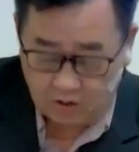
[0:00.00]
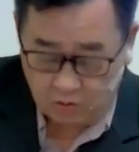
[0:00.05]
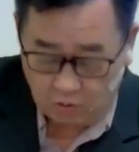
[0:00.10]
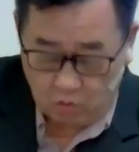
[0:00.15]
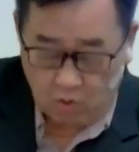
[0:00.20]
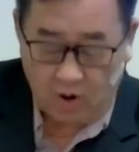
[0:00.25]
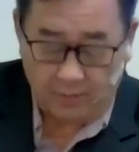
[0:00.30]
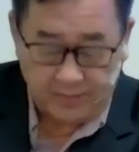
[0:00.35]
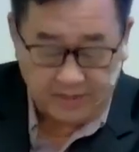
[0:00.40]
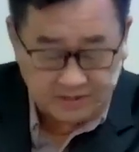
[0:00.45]

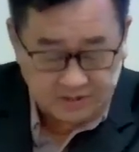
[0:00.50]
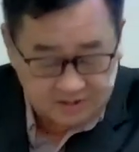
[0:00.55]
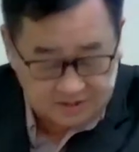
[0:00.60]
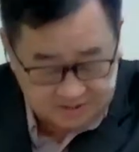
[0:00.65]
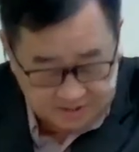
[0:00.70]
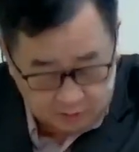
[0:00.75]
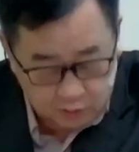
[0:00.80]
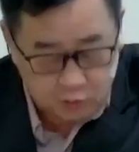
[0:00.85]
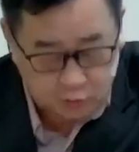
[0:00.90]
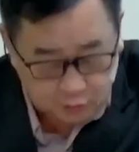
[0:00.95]
我们
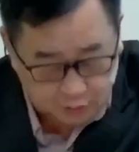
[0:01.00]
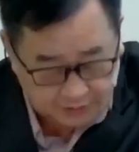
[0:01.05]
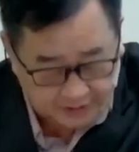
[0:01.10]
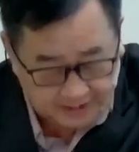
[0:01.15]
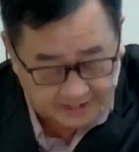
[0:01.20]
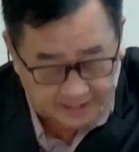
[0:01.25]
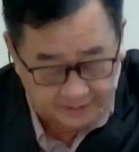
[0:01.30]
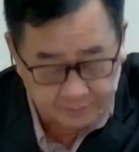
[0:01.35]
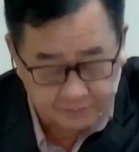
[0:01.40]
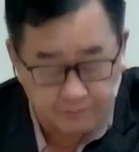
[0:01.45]
信主的
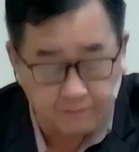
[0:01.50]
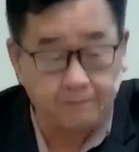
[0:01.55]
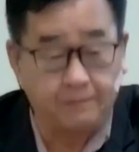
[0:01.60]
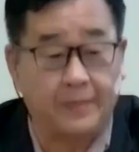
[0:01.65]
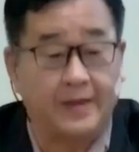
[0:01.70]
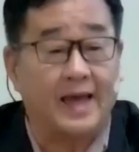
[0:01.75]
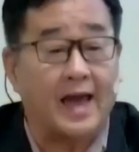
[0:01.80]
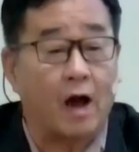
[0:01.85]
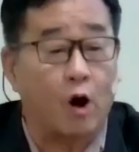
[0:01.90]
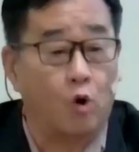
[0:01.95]
人
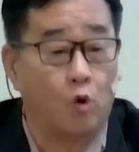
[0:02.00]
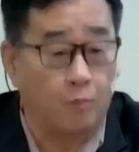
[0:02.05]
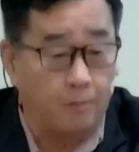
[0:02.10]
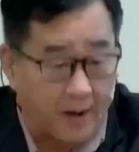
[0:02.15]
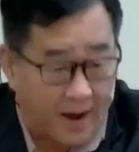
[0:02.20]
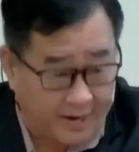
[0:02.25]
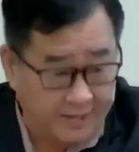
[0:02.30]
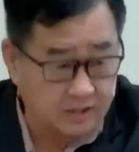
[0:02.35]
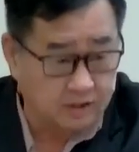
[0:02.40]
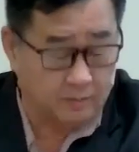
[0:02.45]
表
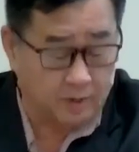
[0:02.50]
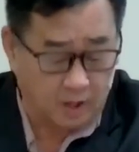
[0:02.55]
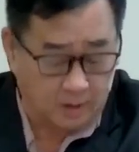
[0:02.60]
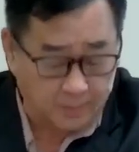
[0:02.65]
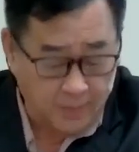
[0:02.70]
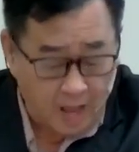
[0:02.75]
白什么？